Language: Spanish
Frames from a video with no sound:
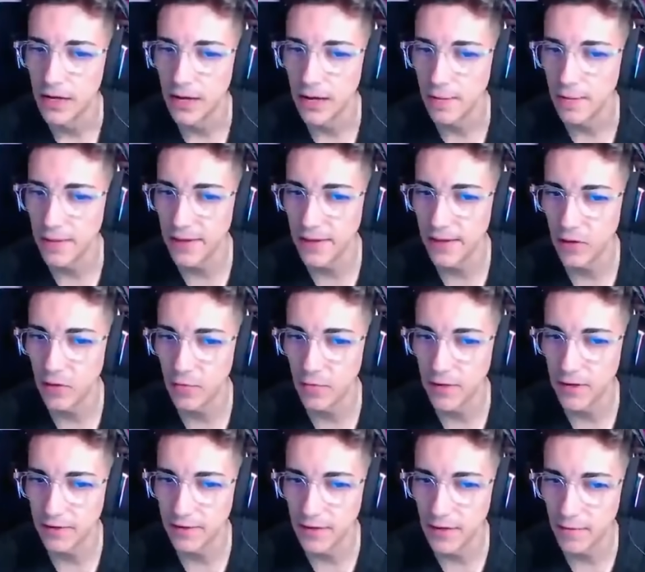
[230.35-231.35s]
le metan un
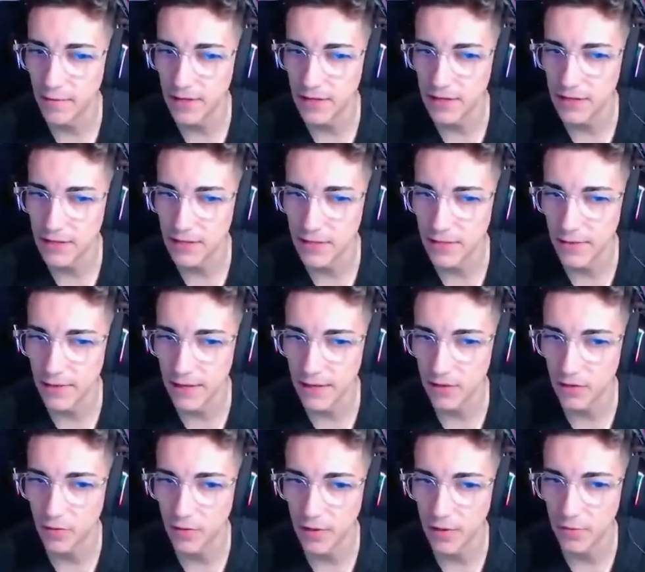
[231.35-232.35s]
max damage y se
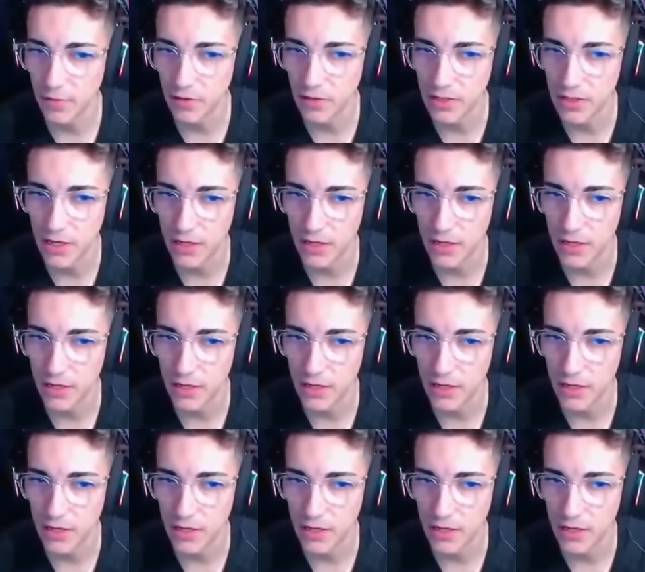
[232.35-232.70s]
vaya a tomar por